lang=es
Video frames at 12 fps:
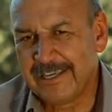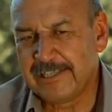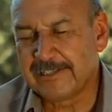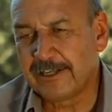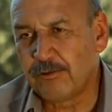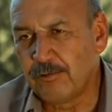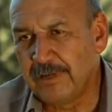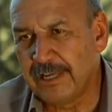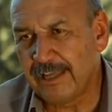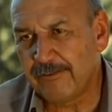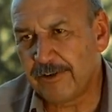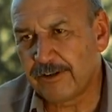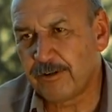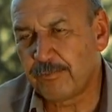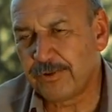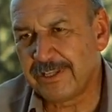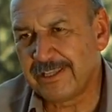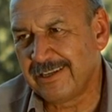él se jubila de Faro
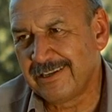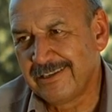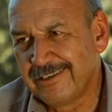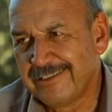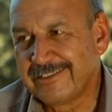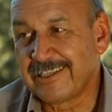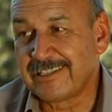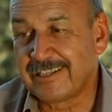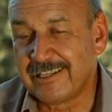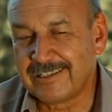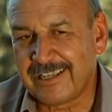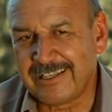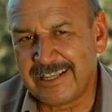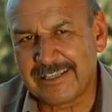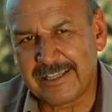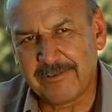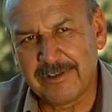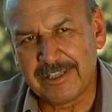después de 60 y
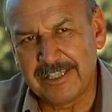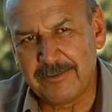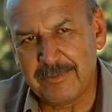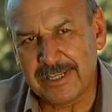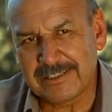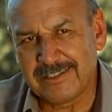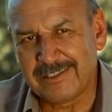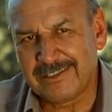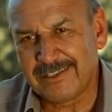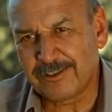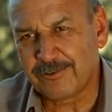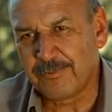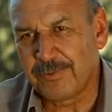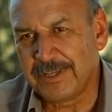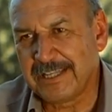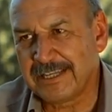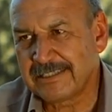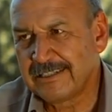tantas vendimias
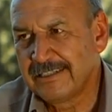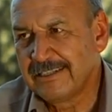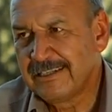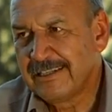interrumpidas,